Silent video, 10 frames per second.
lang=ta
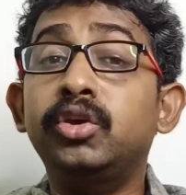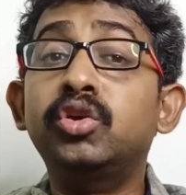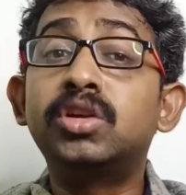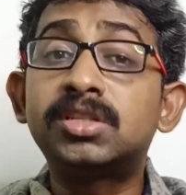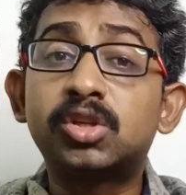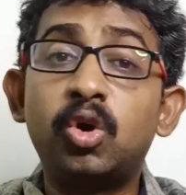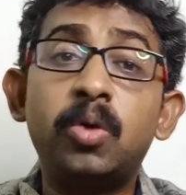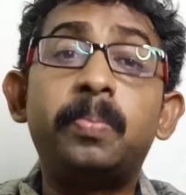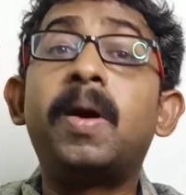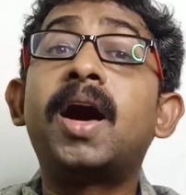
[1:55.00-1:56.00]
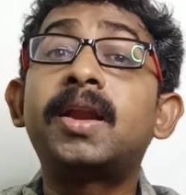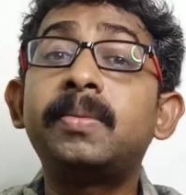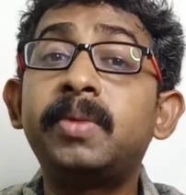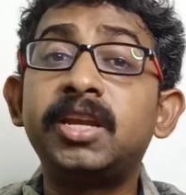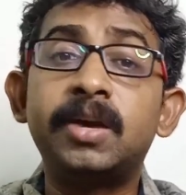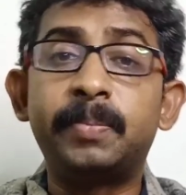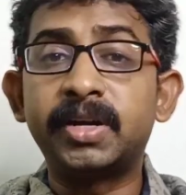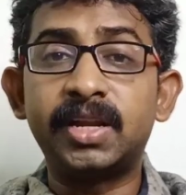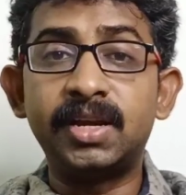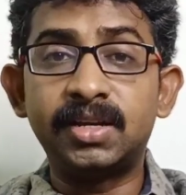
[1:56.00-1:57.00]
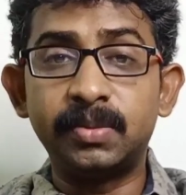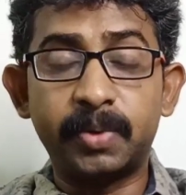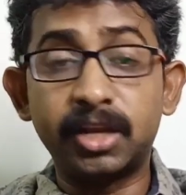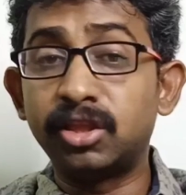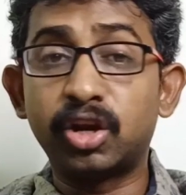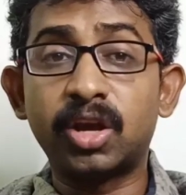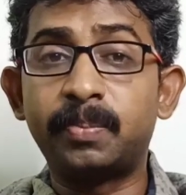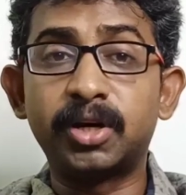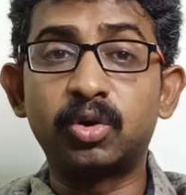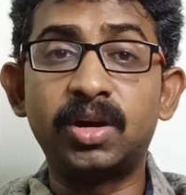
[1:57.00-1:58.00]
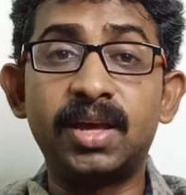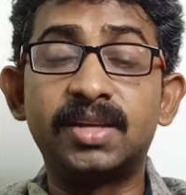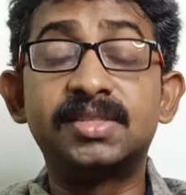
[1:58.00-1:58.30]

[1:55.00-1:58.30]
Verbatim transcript: யுனெஸ்கோ பாரம்பரிய பட்டியலுக்கு பரிந்துரைக்கப்பட்டுள்ள